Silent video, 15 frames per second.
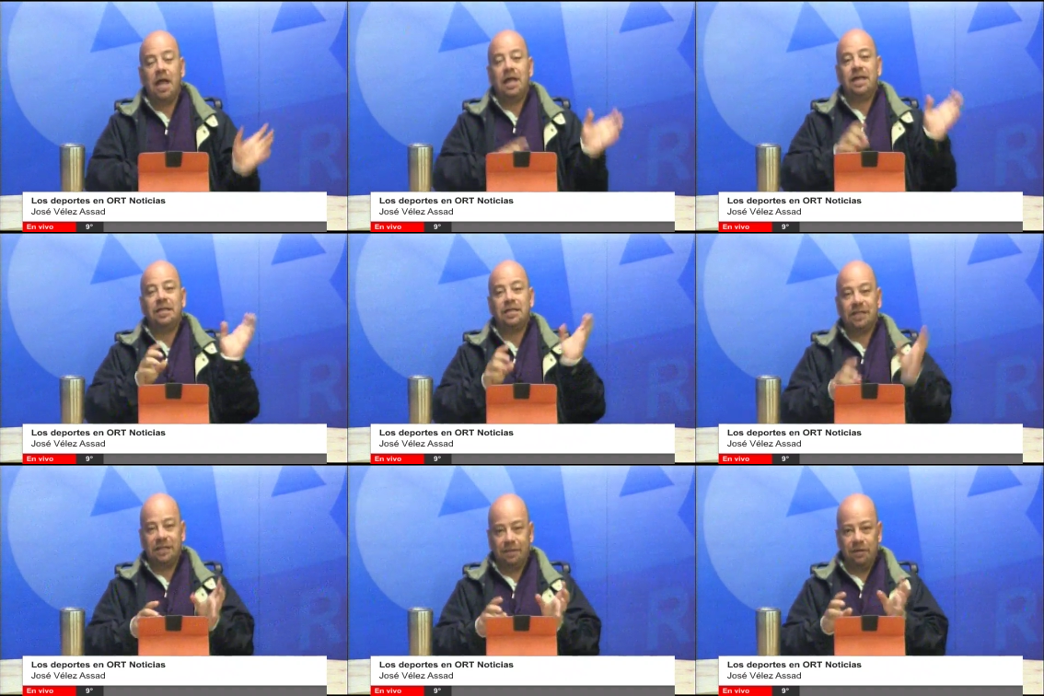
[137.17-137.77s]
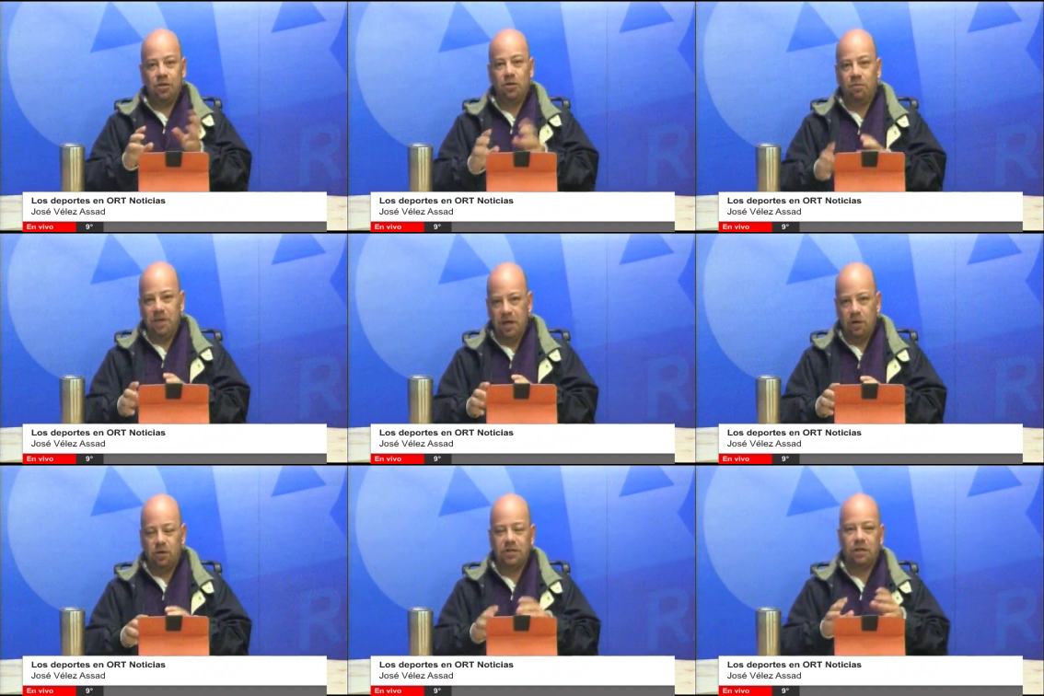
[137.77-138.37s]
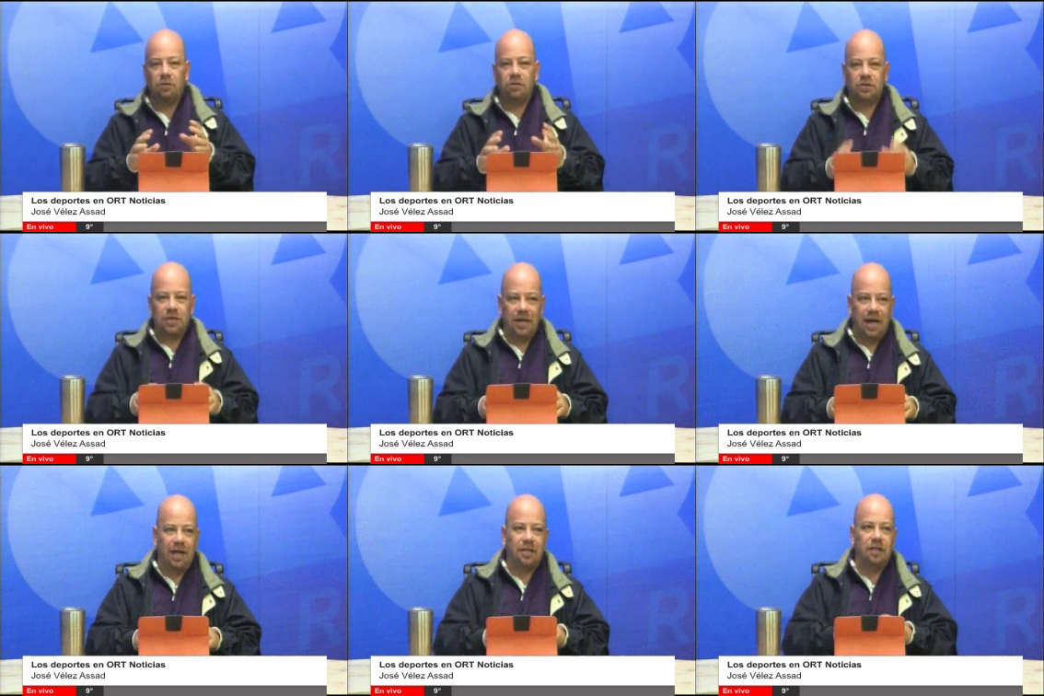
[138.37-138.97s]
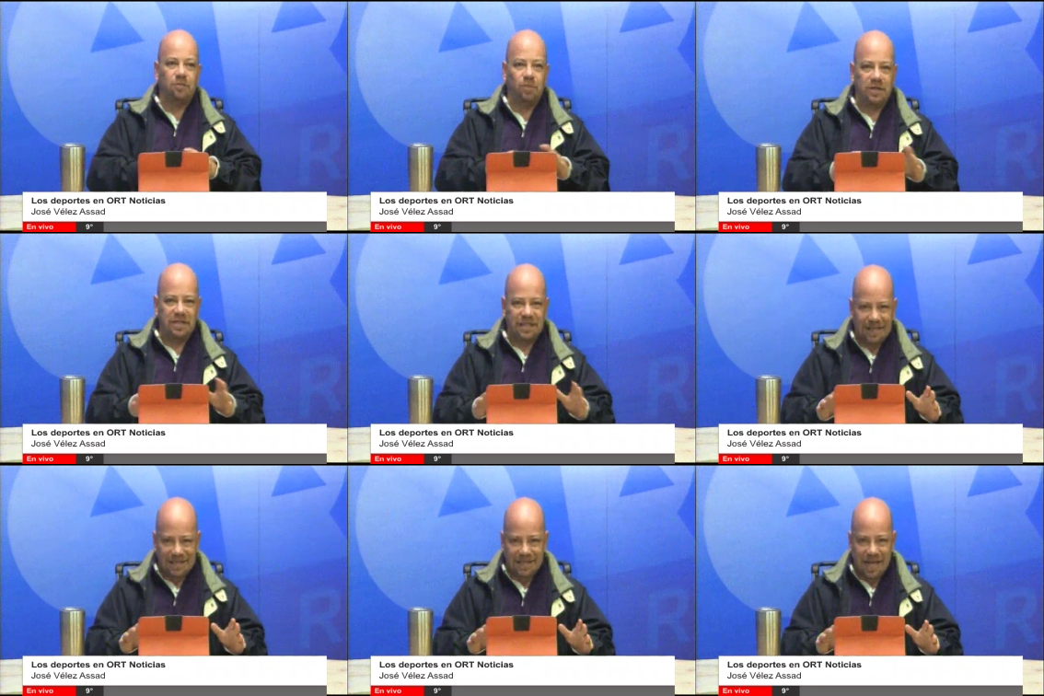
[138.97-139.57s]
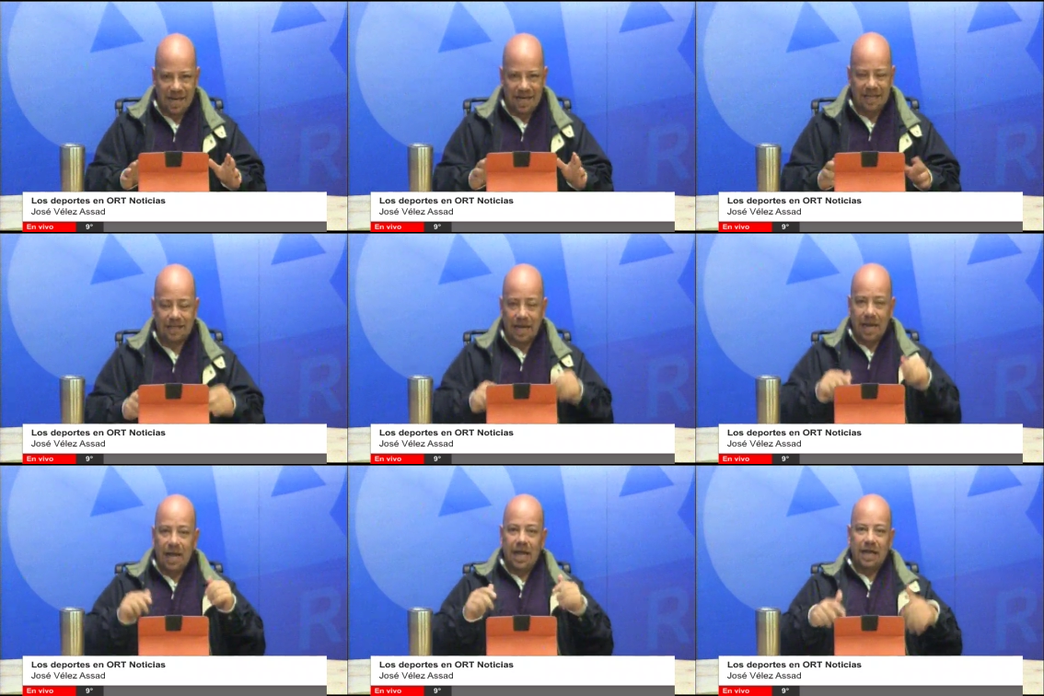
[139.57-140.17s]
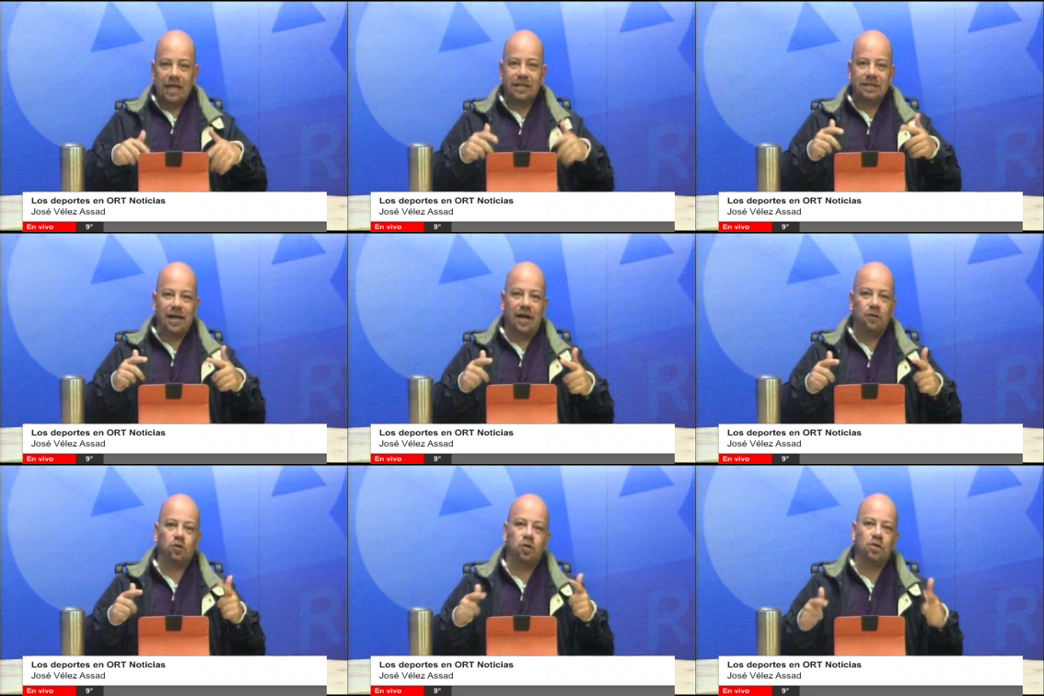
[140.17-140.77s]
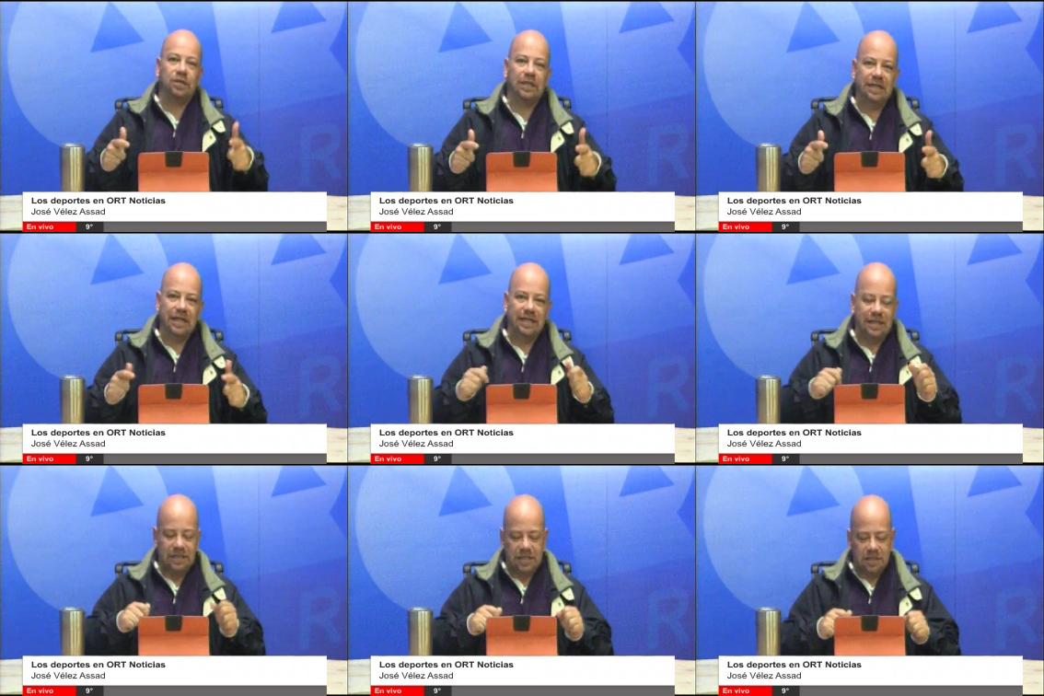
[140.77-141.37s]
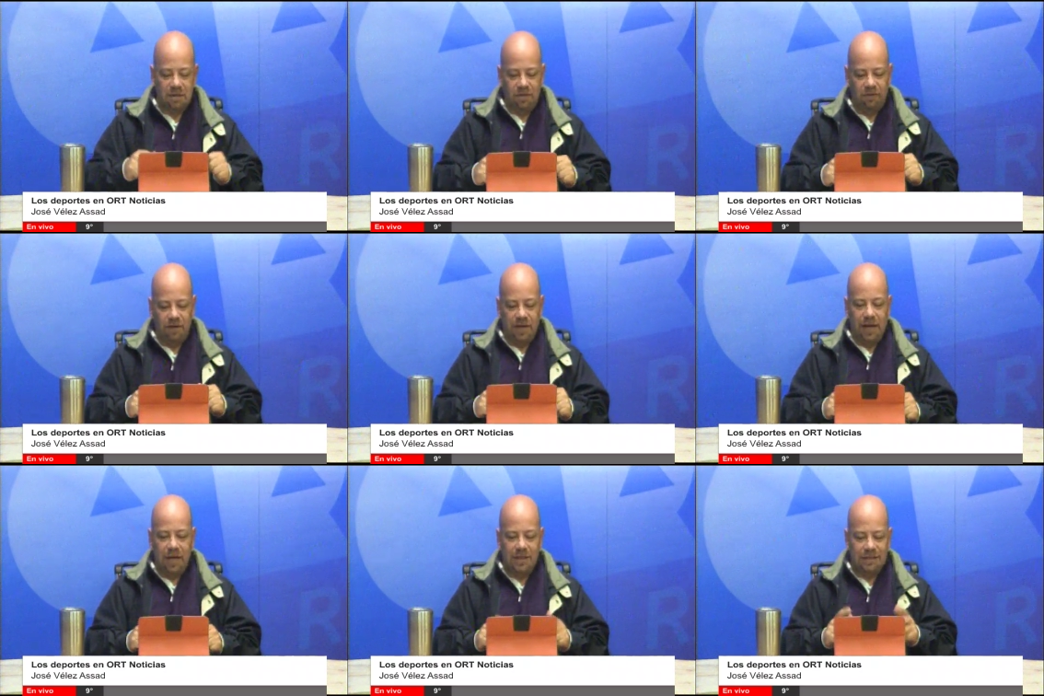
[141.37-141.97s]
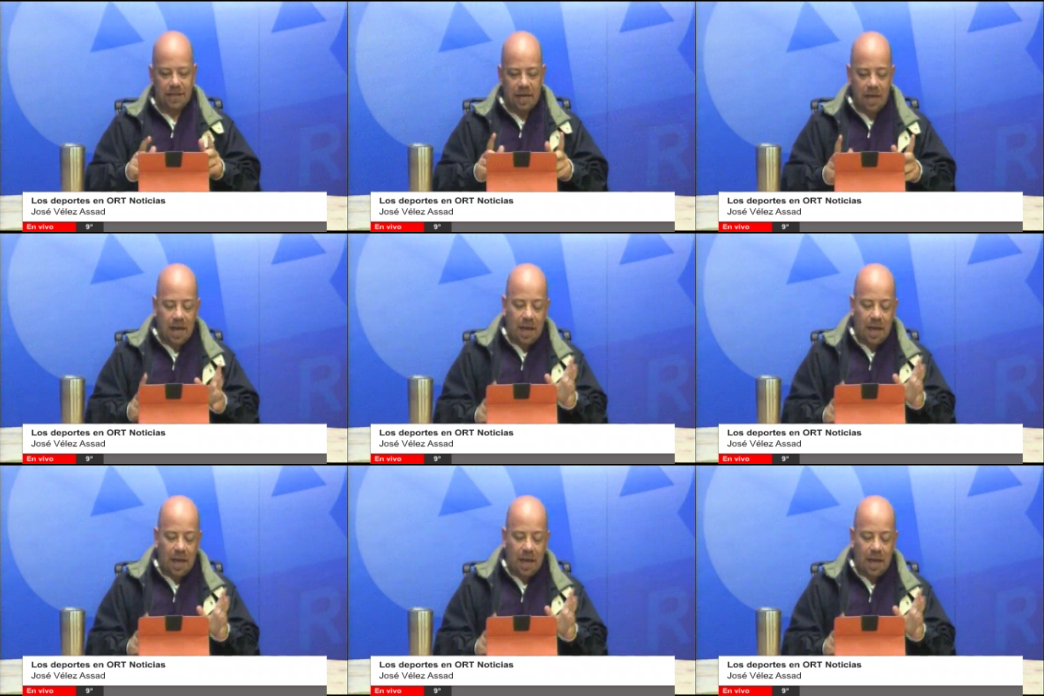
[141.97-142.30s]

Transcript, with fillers: y entre sábado y domingo, se conocerá después de estas series quiénes serán los contendientes en semifinales.